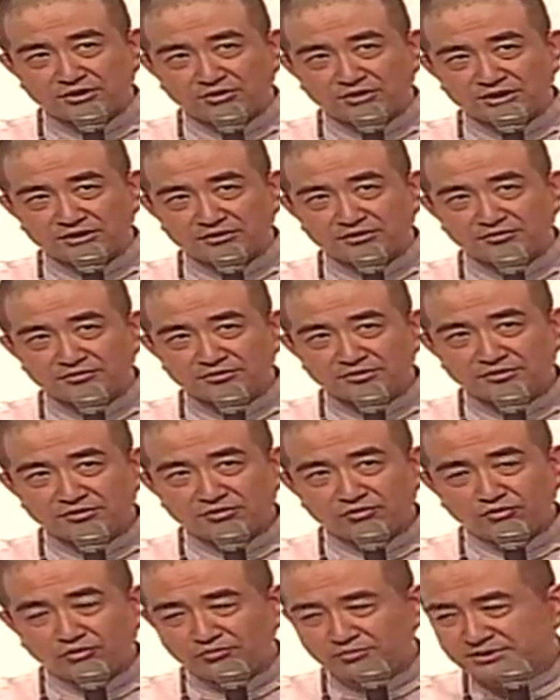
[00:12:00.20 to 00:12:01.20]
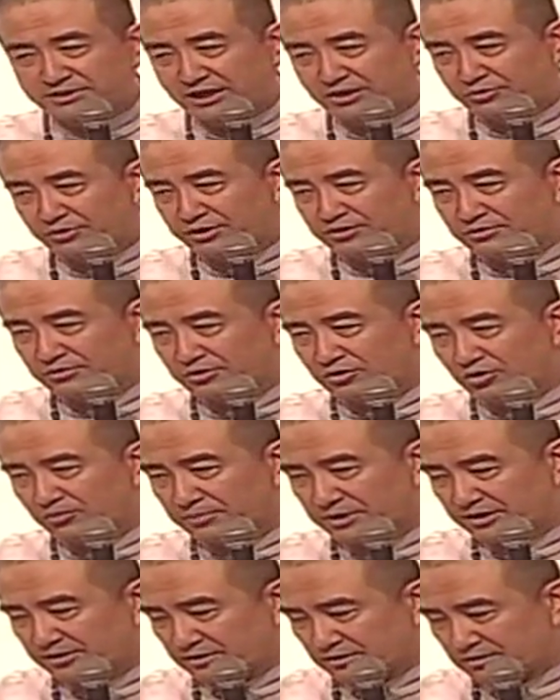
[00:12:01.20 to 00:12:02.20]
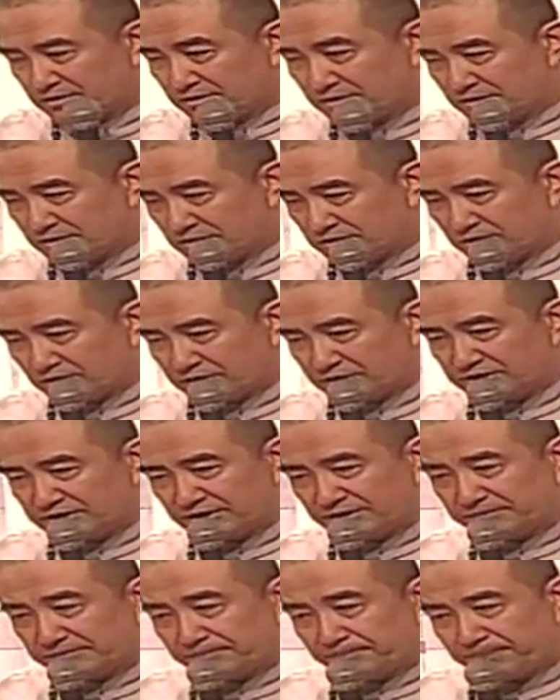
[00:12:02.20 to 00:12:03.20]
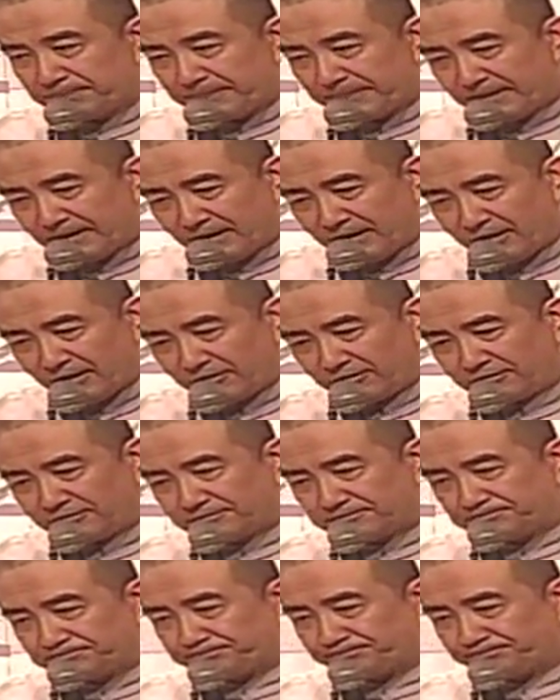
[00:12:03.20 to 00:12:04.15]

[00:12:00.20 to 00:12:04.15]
高以后，我们才会有后面的可能性。好，